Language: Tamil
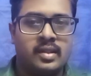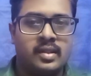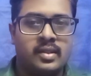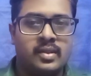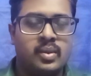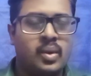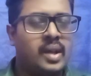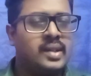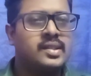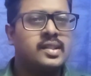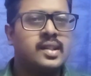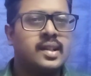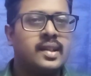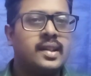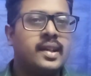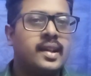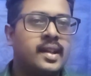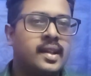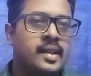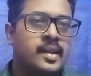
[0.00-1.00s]
ஸோ
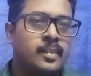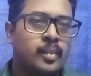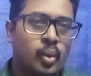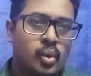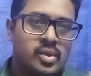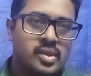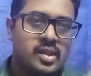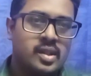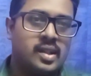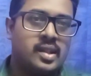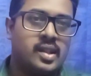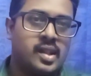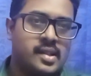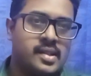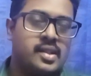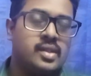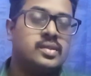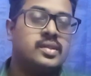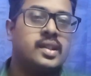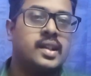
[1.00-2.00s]
அதனாலேயே எனக்கு மோஸ்ட்டாக
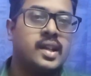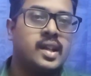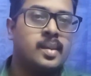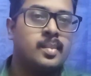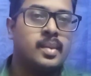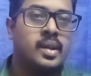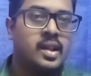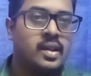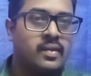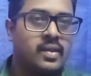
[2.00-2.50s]
கஷ்டம் தெரியாமல் நான்